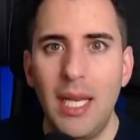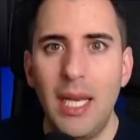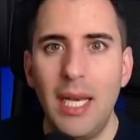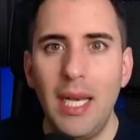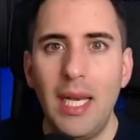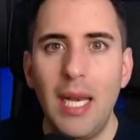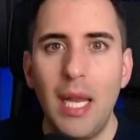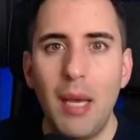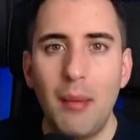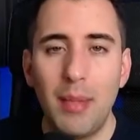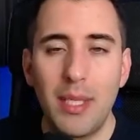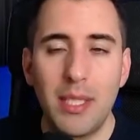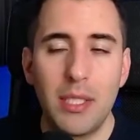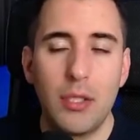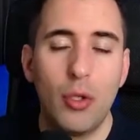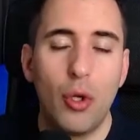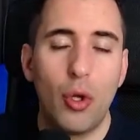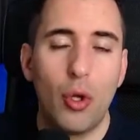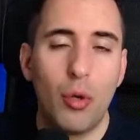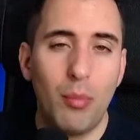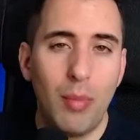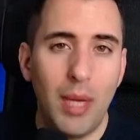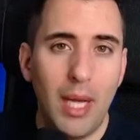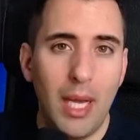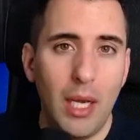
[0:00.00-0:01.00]
La más
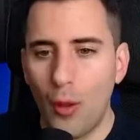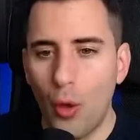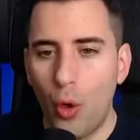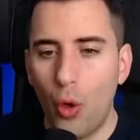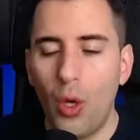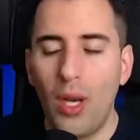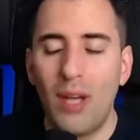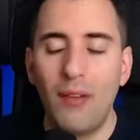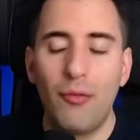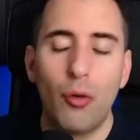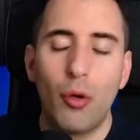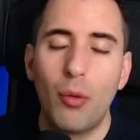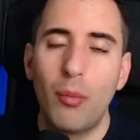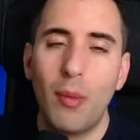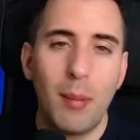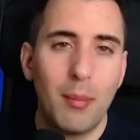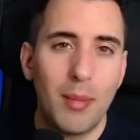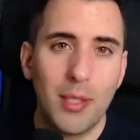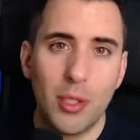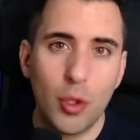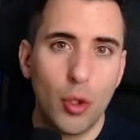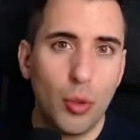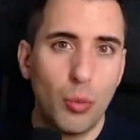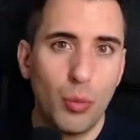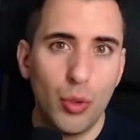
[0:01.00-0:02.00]
normal o la forma
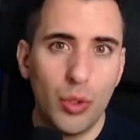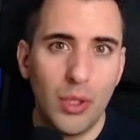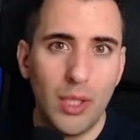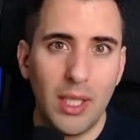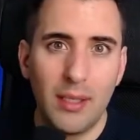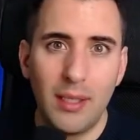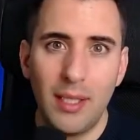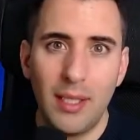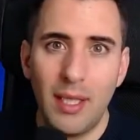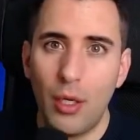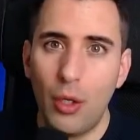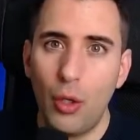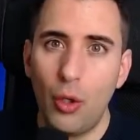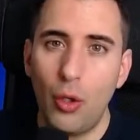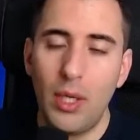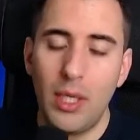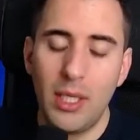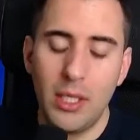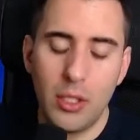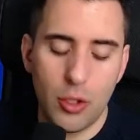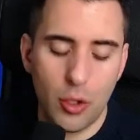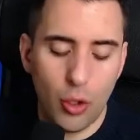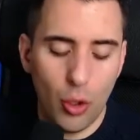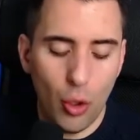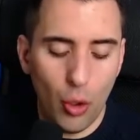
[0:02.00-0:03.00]
más común de hacerlo
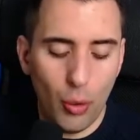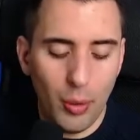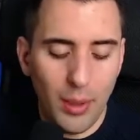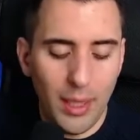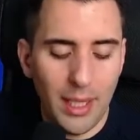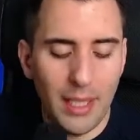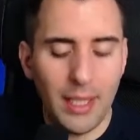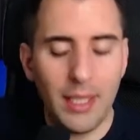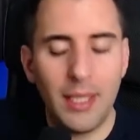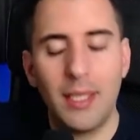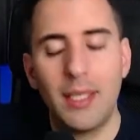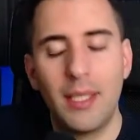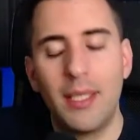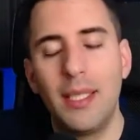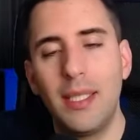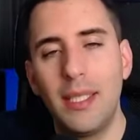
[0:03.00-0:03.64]
es o bien